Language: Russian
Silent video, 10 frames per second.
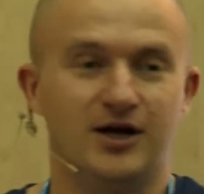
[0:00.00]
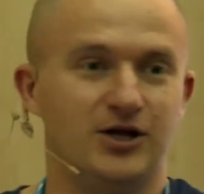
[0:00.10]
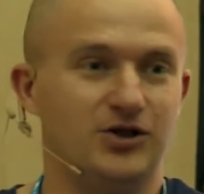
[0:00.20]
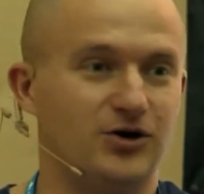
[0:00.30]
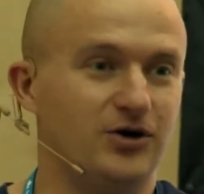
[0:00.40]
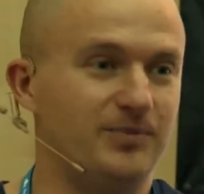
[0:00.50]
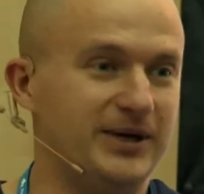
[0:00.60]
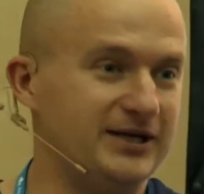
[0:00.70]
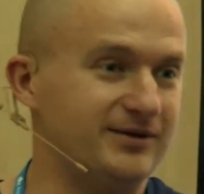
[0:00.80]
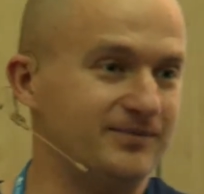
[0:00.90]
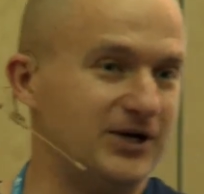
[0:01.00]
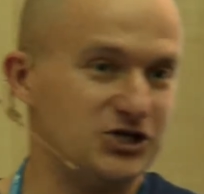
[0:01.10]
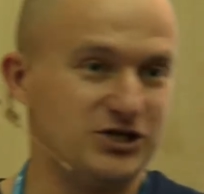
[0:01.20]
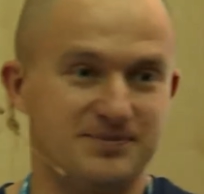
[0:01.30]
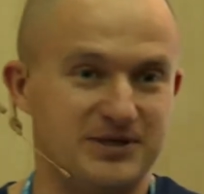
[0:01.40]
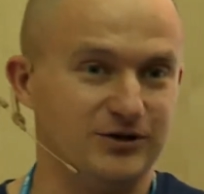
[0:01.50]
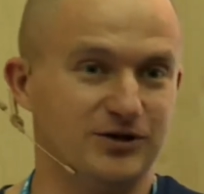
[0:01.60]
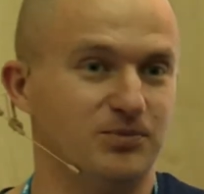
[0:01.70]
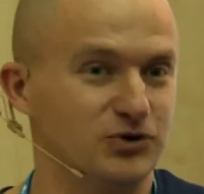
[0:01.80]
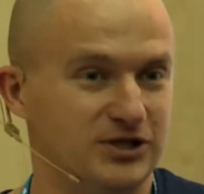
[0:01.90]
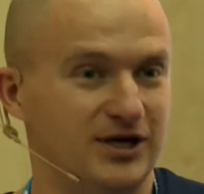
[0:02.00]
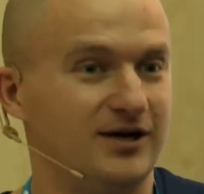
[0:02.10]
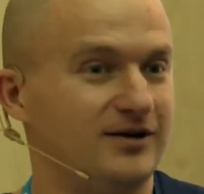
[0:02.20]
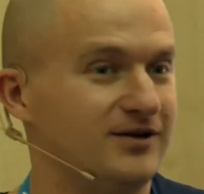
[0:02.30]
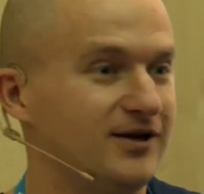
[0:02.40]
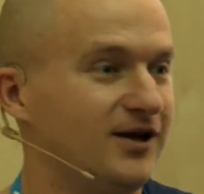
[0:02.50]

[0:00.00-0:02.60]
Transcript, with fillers: но при этом моя жизнь абсолютно пуста.